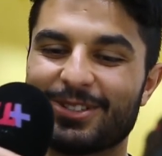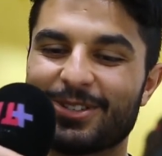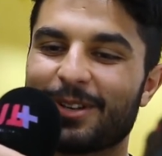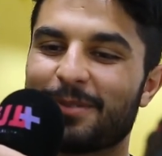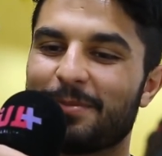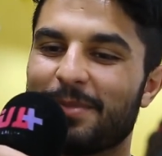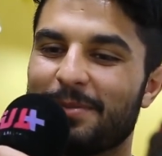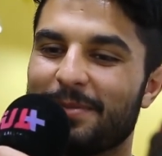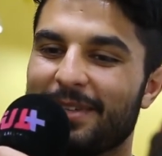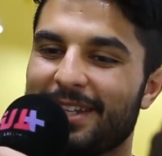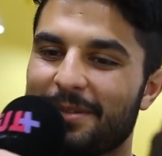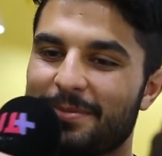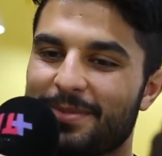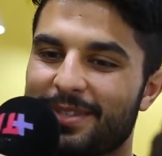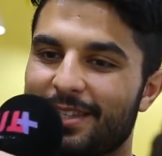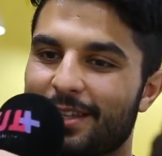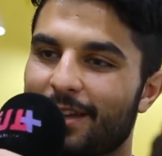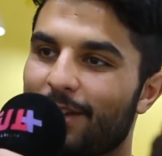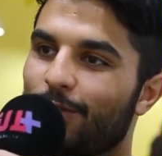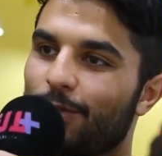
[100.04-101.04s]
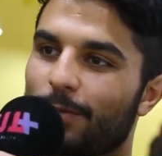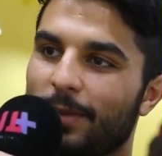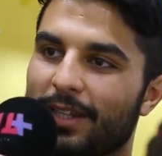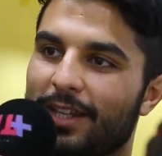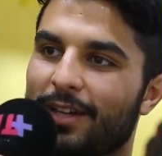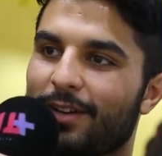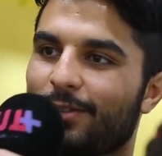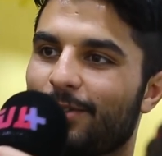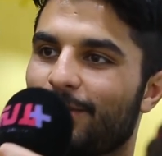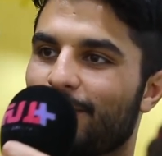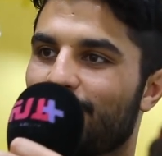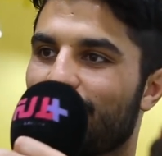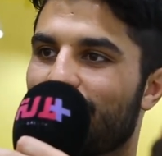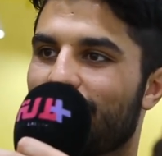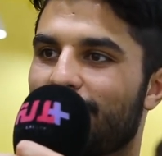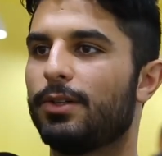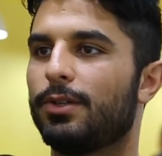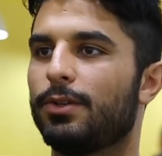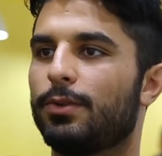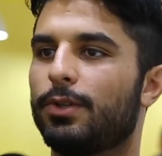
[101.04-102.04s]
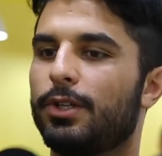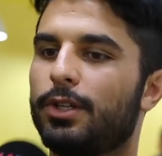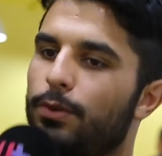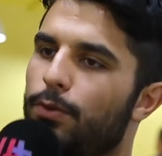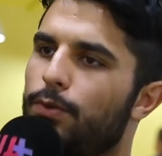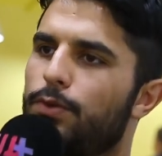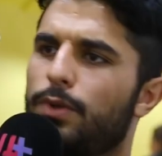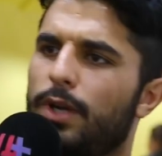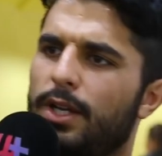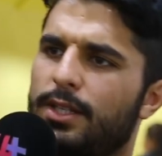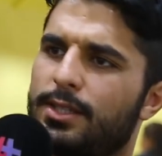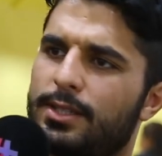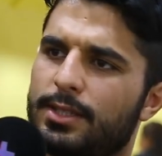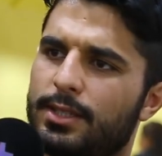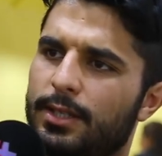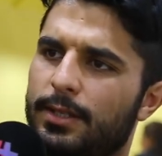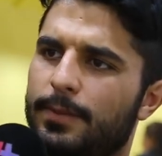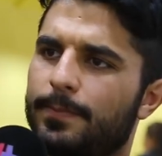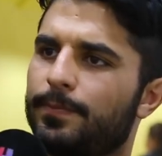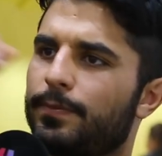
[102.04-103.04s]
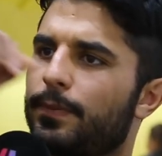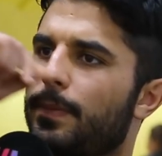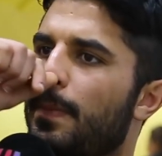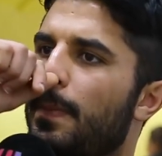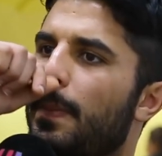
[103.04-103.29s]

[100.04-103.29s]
دوزو قبل مني بزاف وما دارولهمش كيدوزو واحد السين